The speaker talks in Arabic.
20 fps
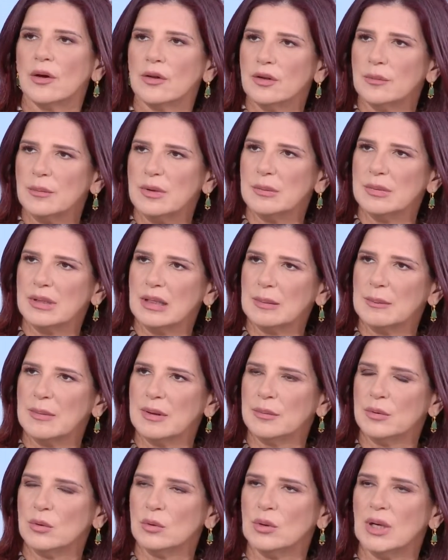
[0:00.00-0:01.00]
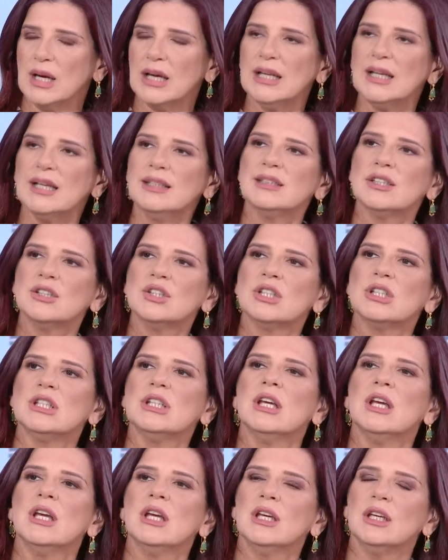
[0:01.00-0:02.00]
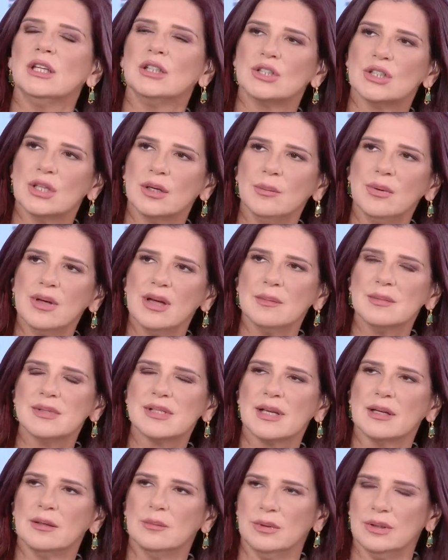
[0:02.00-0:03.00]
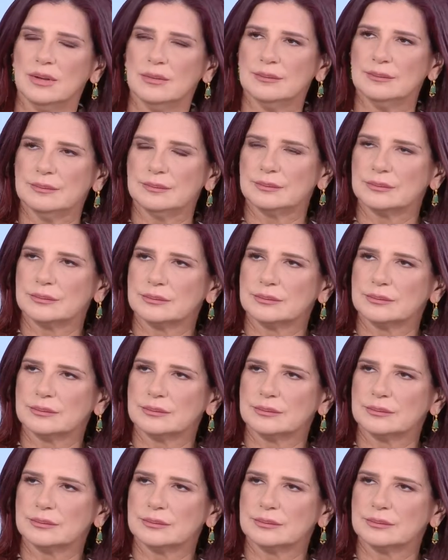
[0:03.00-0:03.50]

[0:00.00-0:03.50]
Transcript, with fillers: ايكونومي مثل ما بيقولوا هل هذا الشيء ايجابي ام سلبي